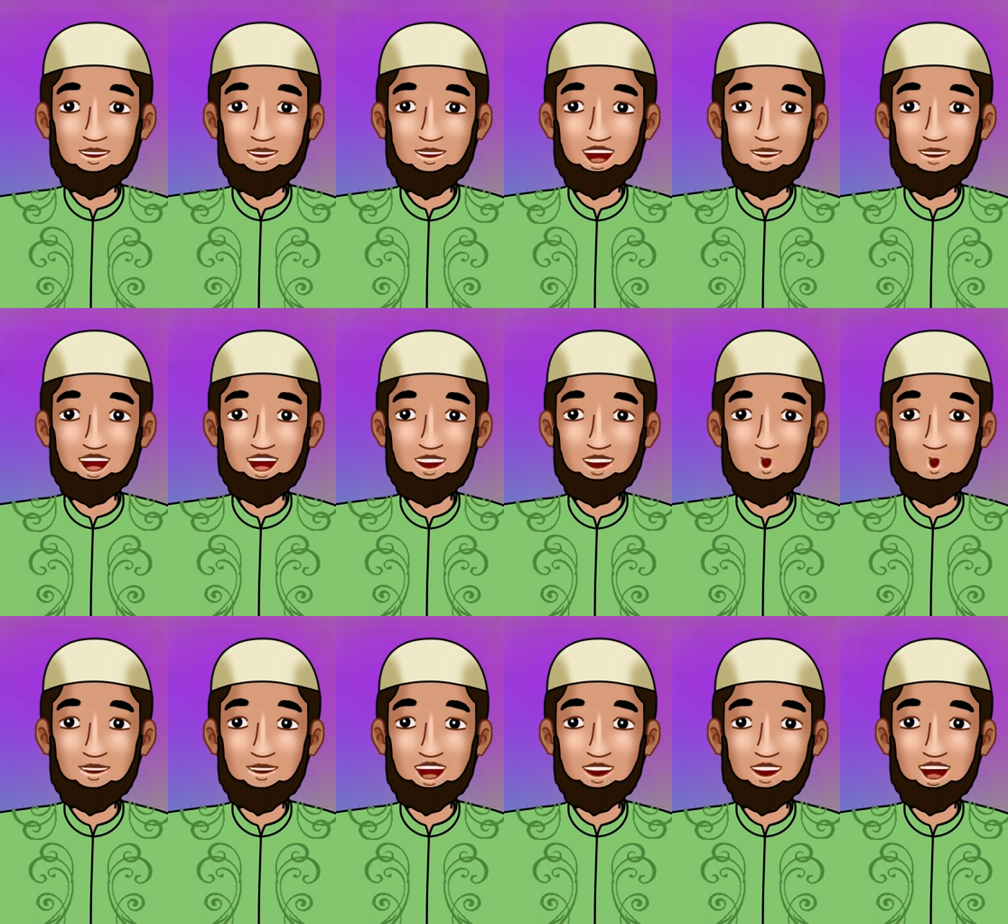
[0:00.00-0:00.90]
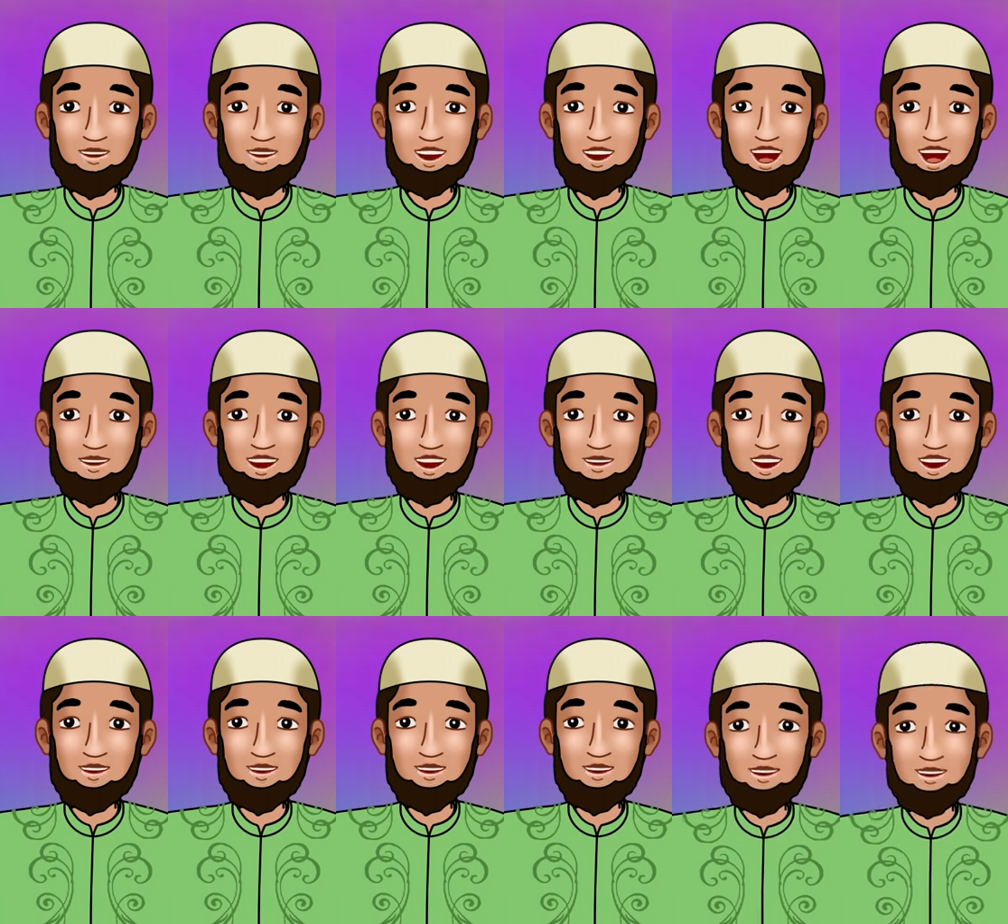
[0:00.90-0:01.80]
Di antara ulama melarang
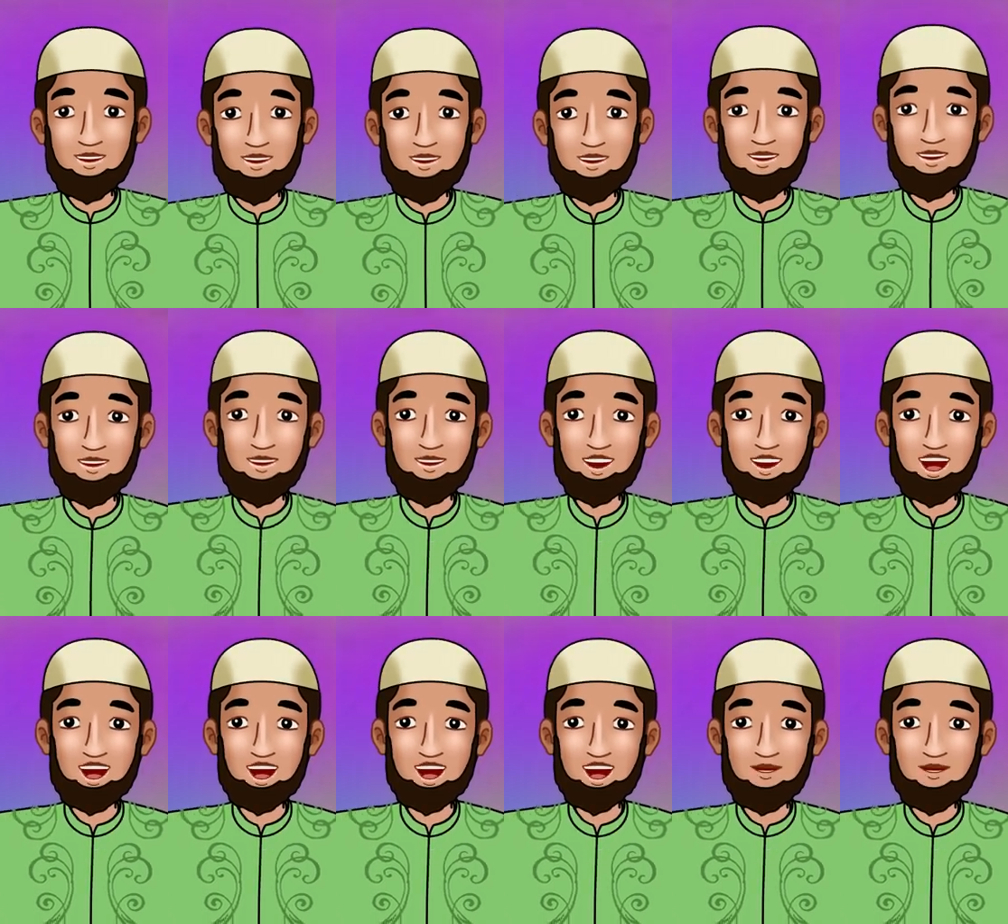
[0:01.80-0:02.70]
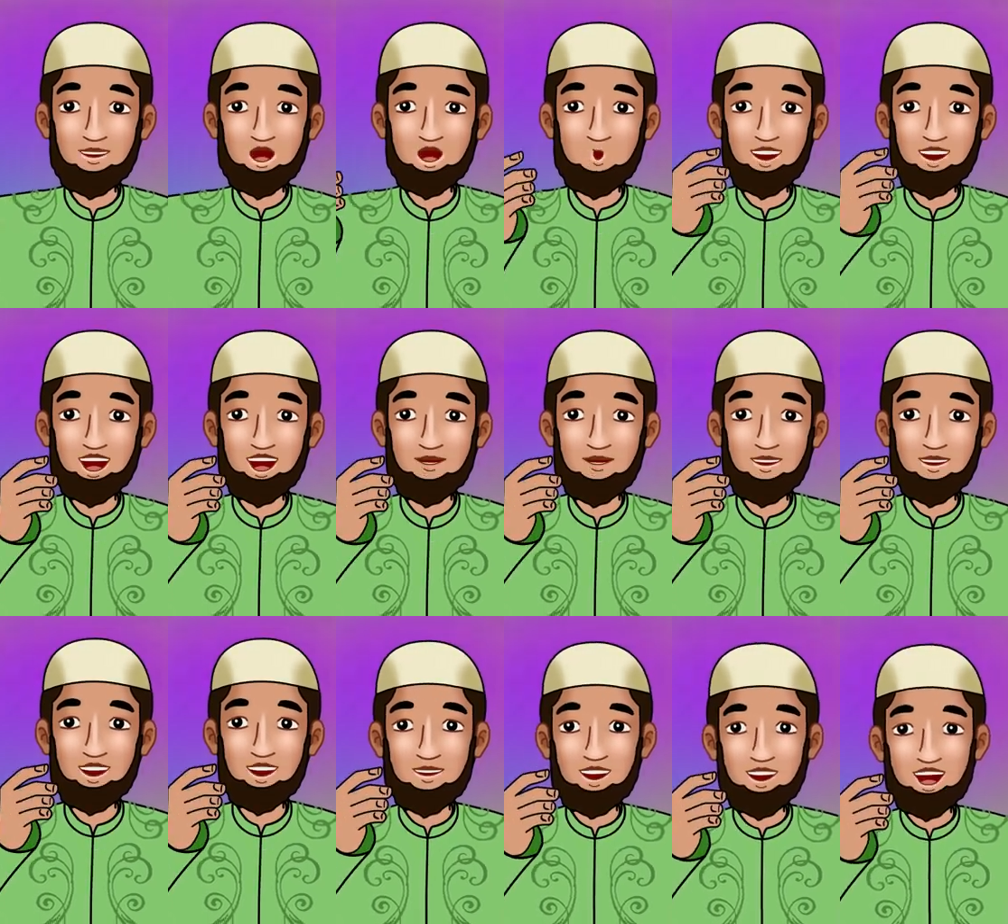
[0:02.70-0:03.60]
kelinci, Alasannya bukan
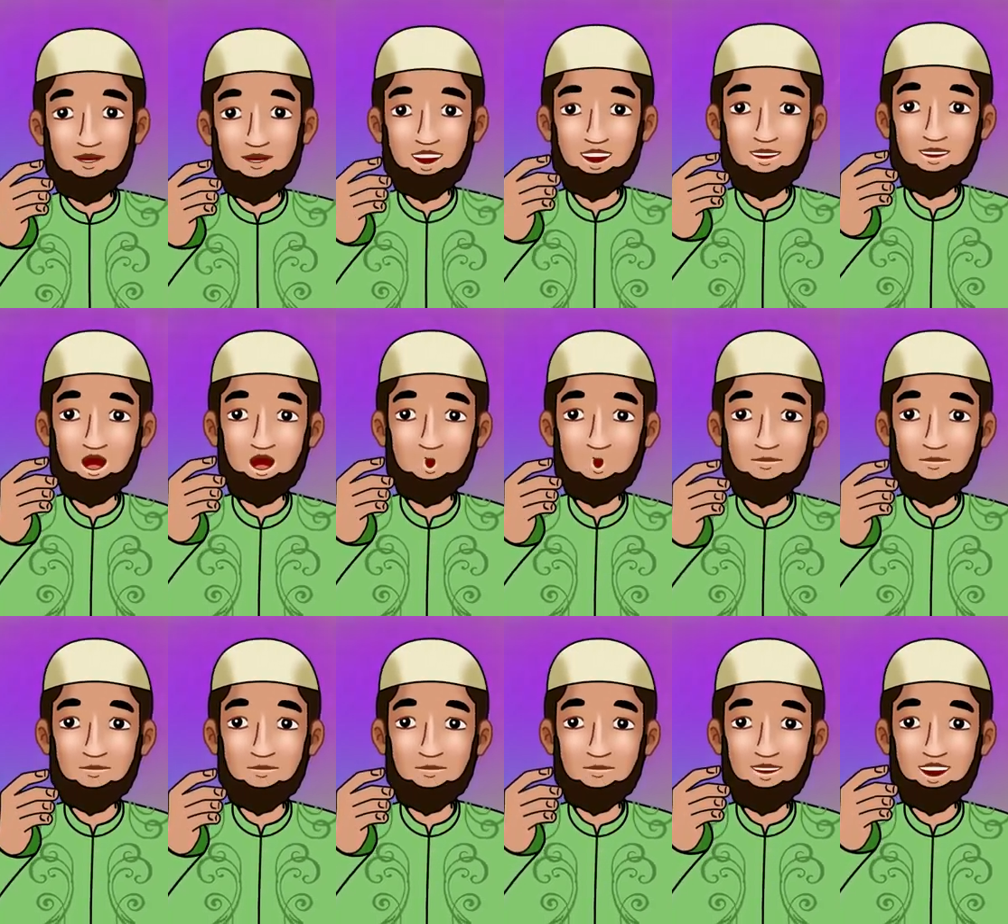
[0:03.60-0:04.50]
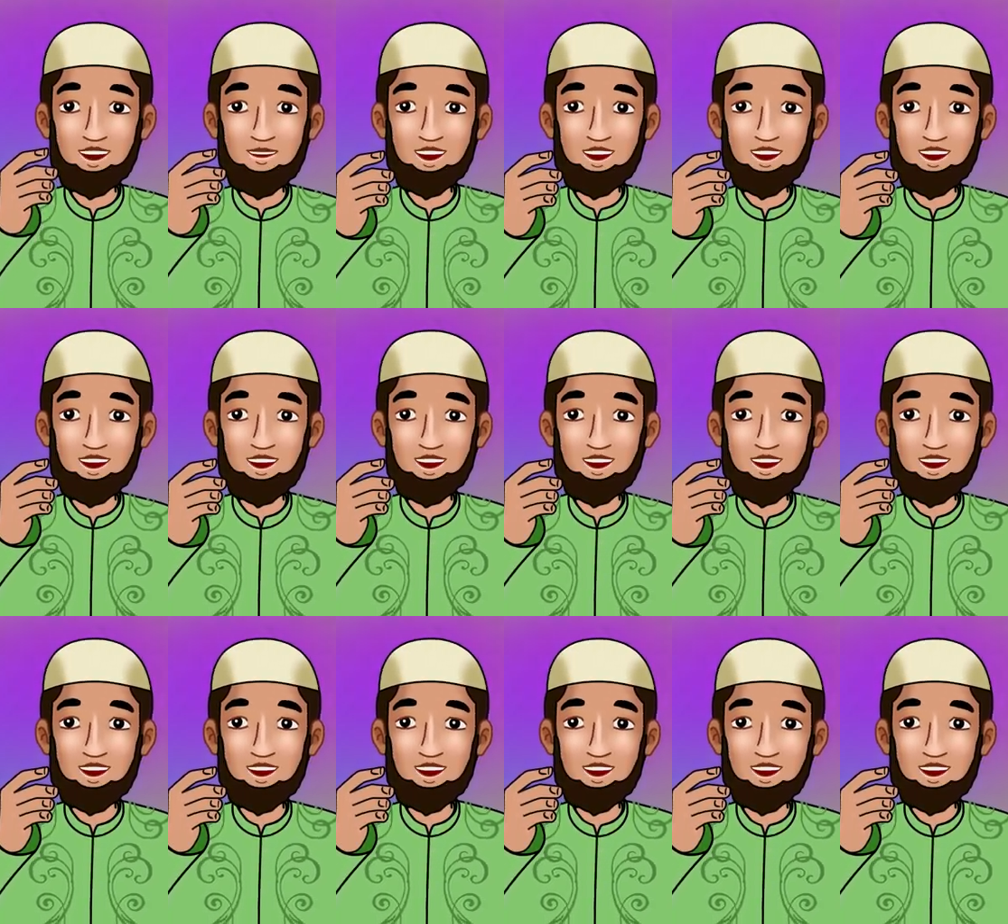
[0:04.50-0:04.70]
masalah halal haram, tapi